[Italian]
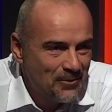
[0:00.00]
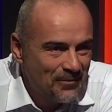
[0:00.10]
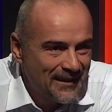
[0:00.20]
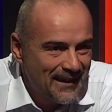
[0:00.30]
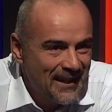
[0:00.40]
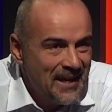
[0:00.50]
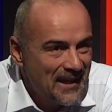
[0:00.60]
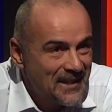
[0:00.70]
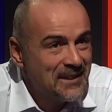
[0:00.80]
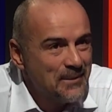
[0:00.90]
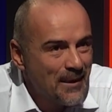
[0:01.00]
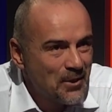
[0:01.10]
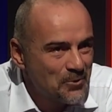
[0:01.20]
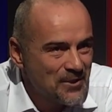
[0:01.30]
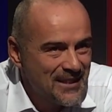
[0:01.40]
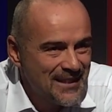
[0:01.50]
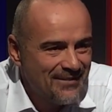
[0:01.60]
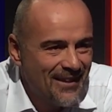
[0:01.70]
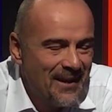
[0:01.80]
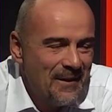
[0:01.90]
Infatti la settimana
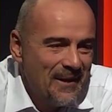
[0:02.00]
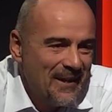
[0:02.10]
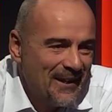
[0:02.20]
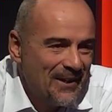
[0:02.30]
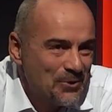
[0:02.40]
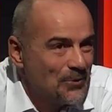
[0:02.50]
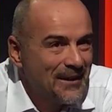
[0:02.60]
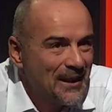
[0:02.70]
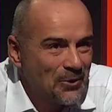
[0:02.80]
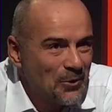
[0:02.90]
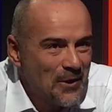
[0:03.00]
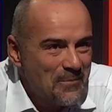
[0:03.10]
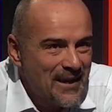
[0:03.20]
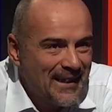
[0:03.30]
successiva eh, sono andato con la mia